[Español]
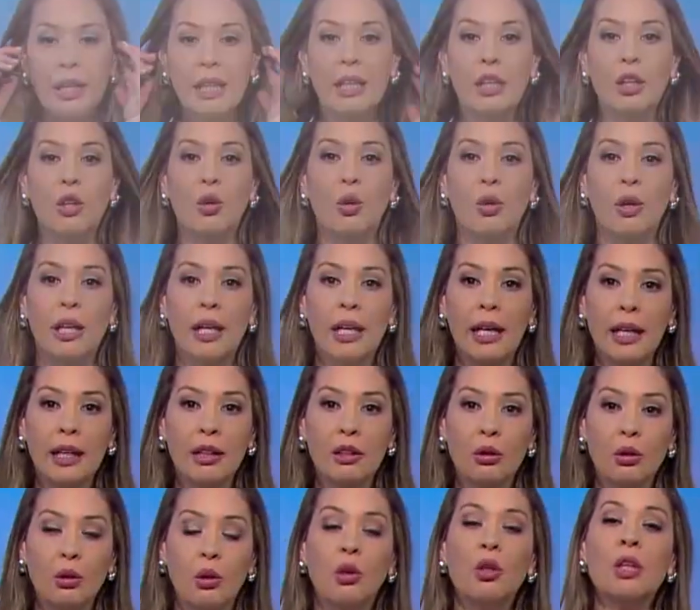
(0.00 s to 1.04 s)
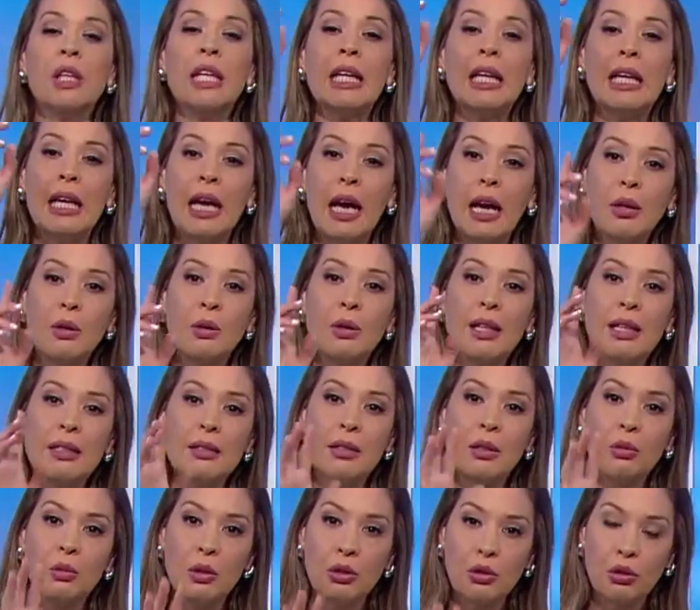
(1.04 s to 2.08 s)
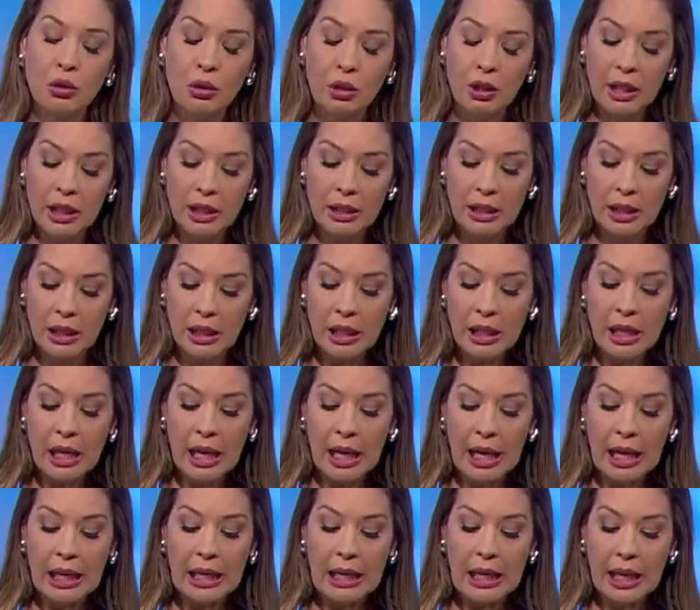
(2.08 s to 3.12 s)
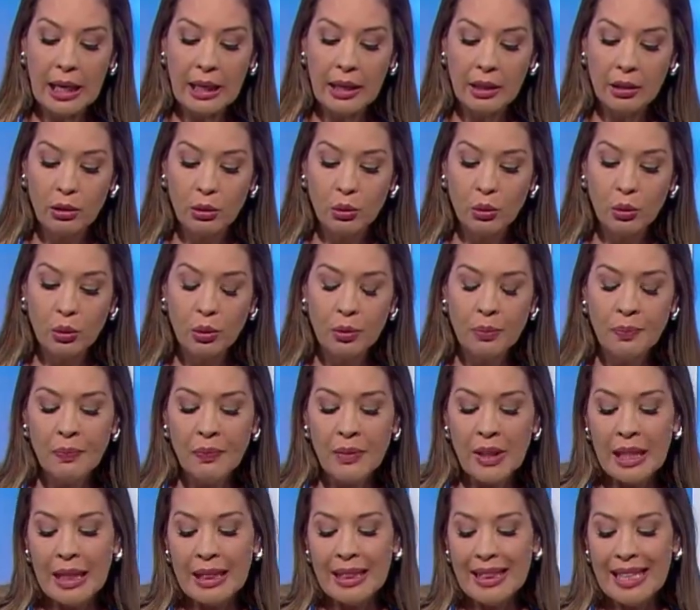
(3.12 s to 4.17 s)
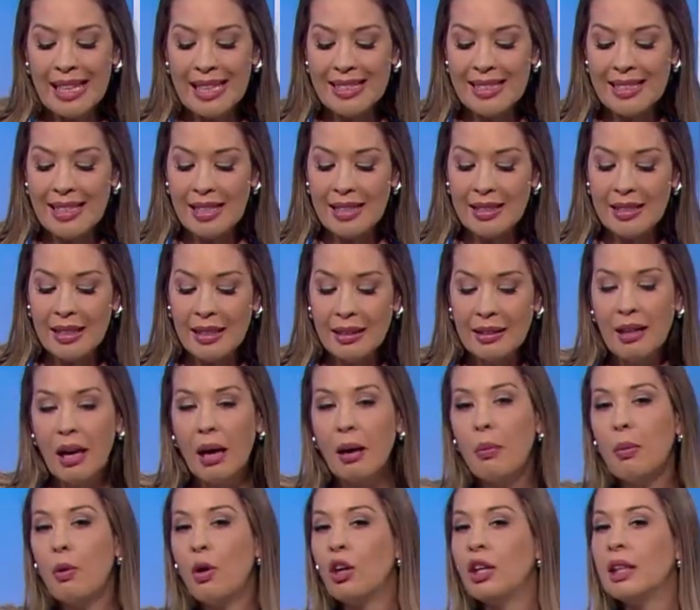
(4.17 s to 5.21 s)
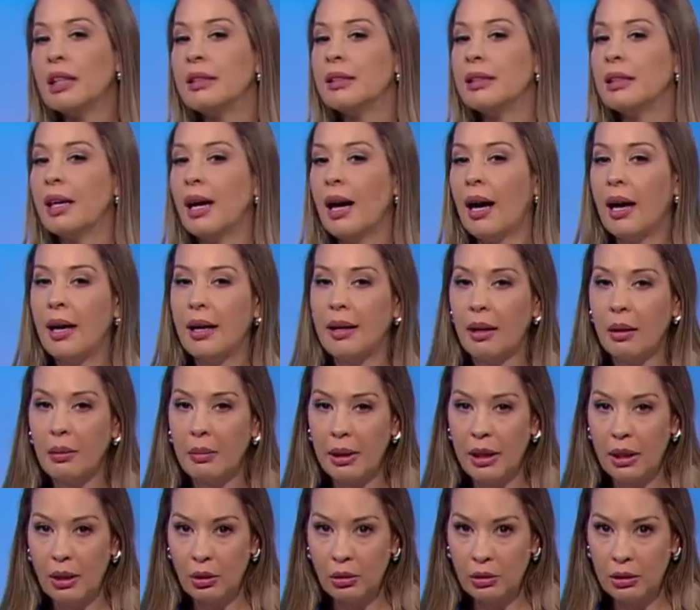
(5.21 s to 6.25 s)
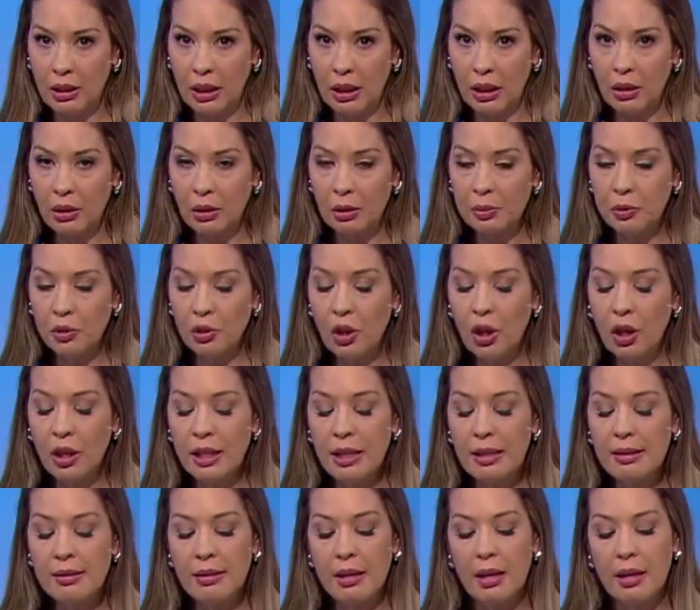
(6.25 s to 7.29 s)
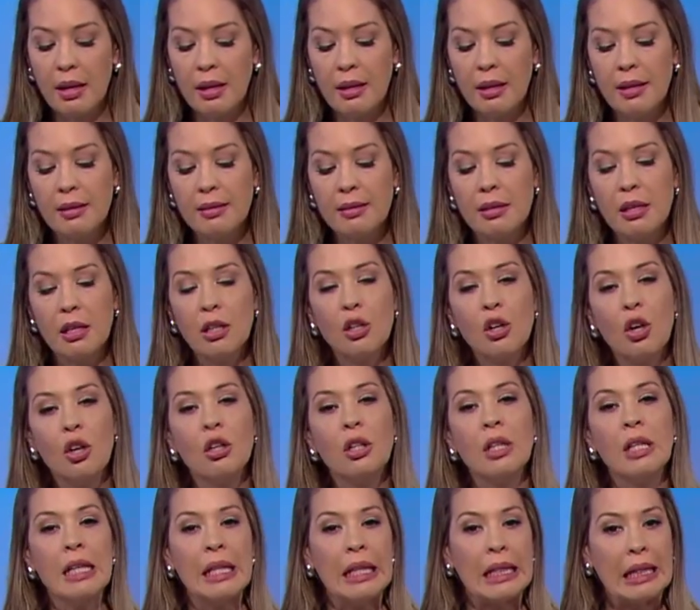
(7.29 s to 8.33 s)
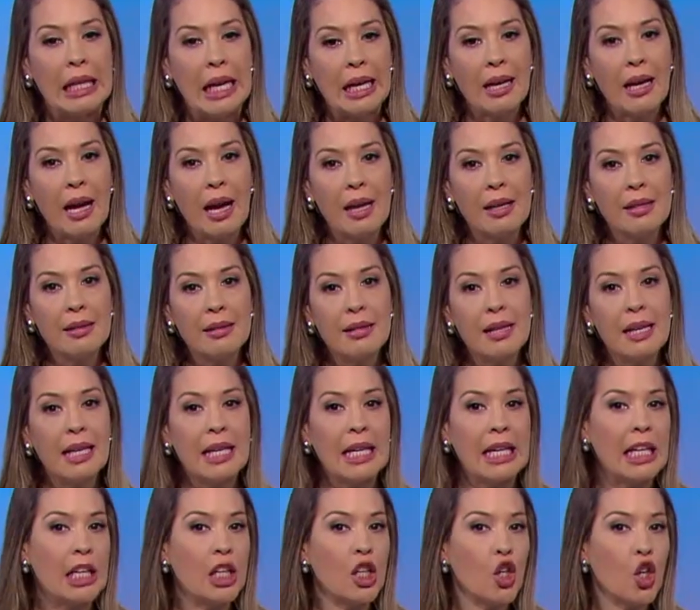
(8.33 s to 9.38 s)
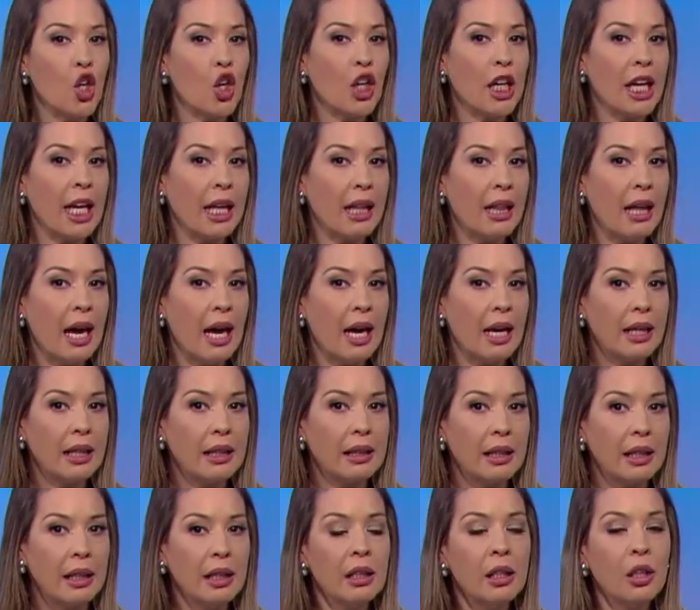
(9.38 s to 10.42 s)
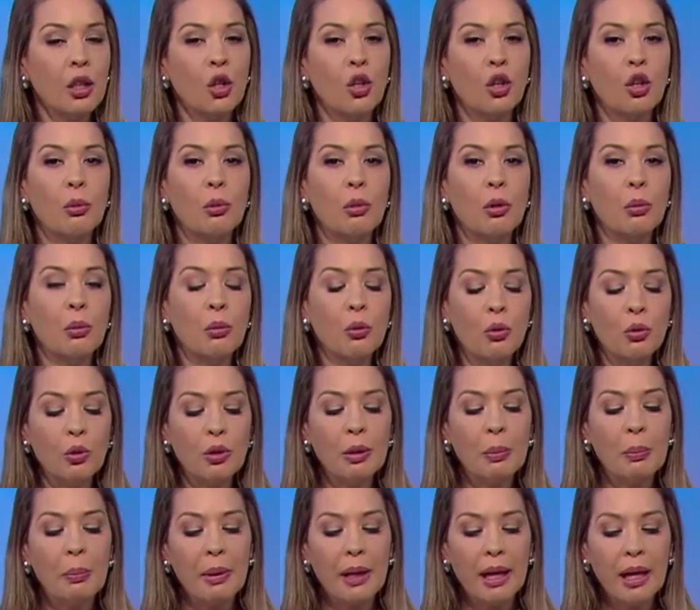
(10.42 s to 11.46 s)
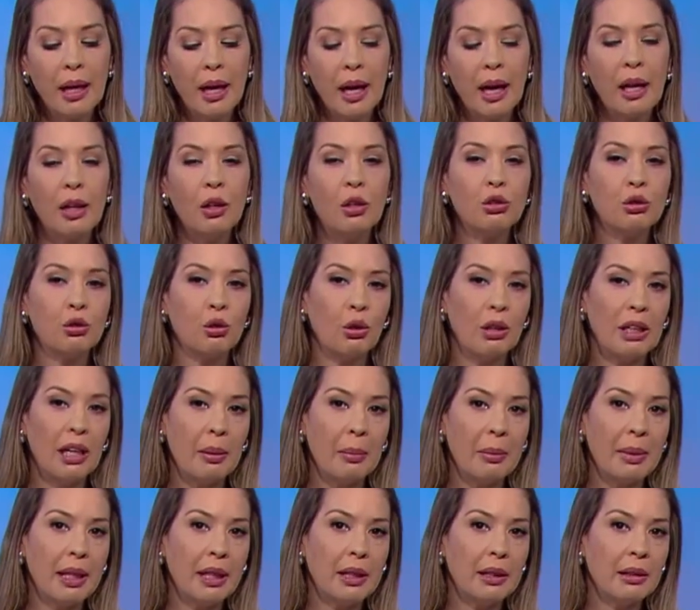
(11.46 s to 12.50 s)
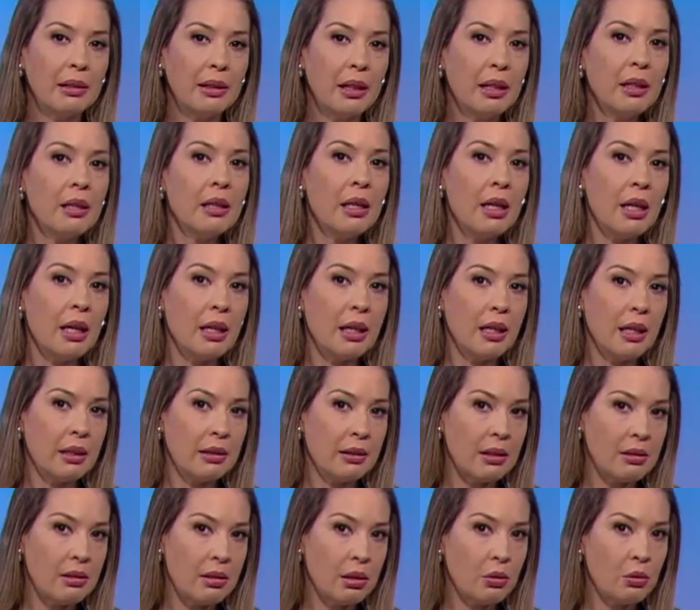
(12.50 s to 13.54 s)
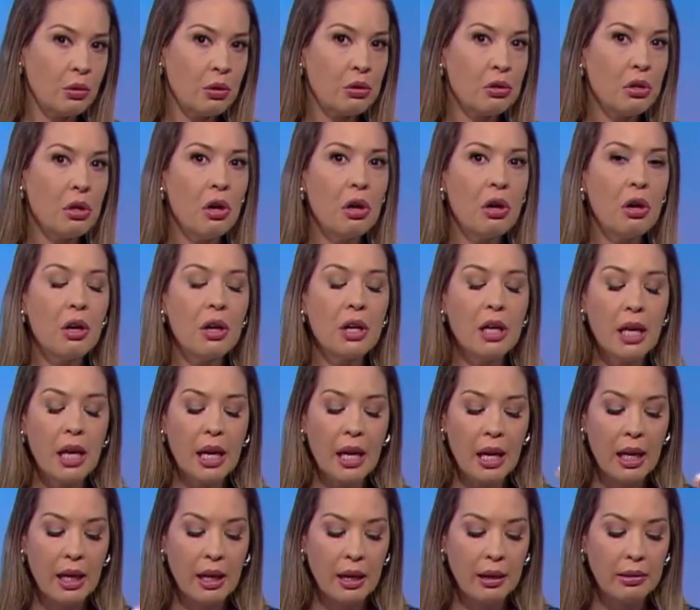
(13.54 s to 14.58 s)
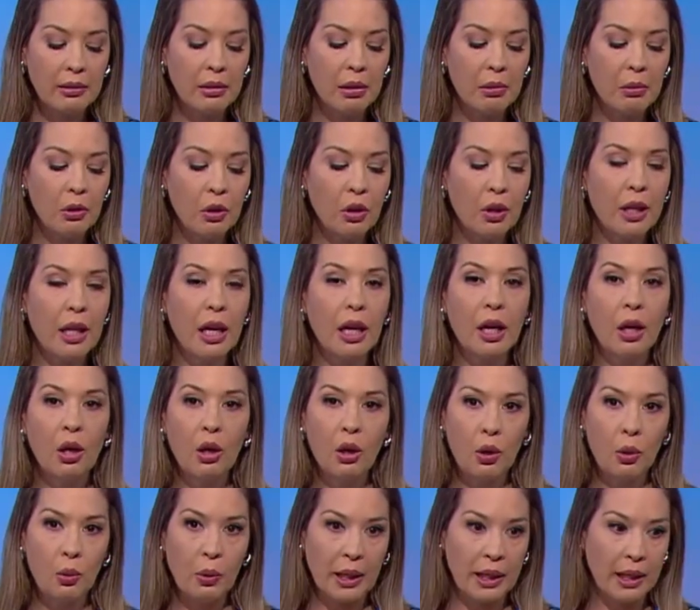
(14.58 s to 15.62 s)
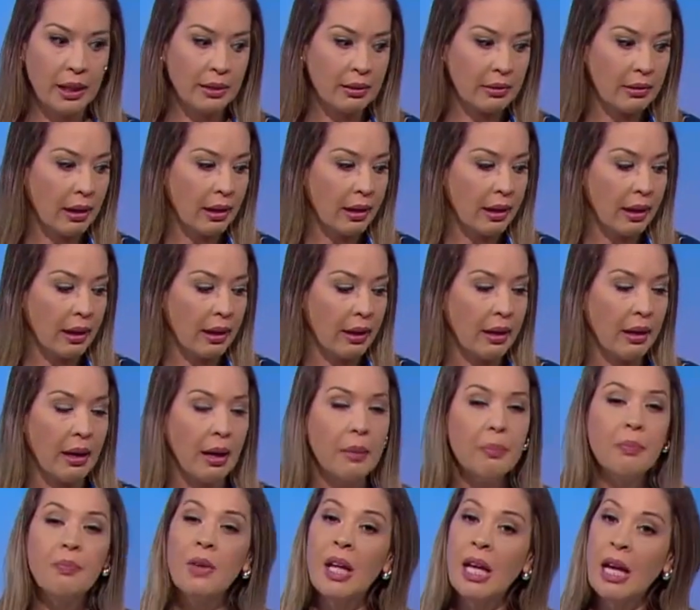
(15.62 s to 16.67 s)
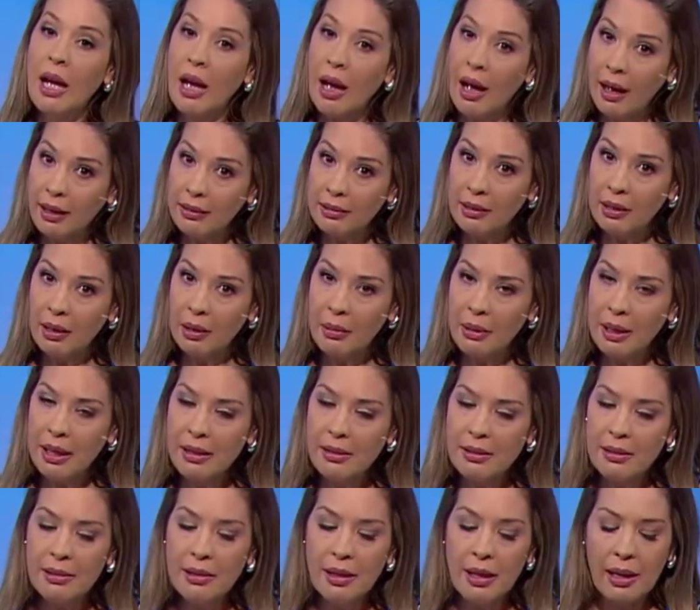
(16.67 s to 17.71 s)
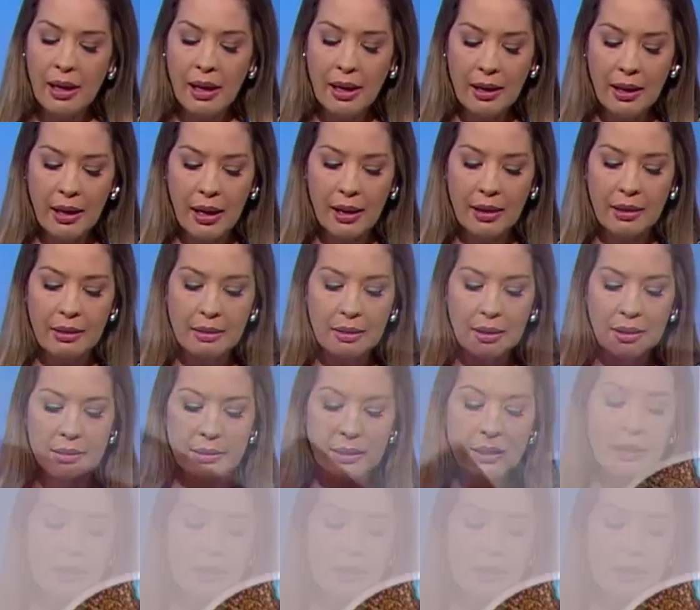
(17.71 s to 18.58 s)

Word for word: incorrecto, que hay una situación allí en la que tú necesitas voltear a ver otras opciones si eres del signo de cáncer y no quedarte como muy pegado solamente en esta situación, en este bloqueo o en esta queja a través de las cartas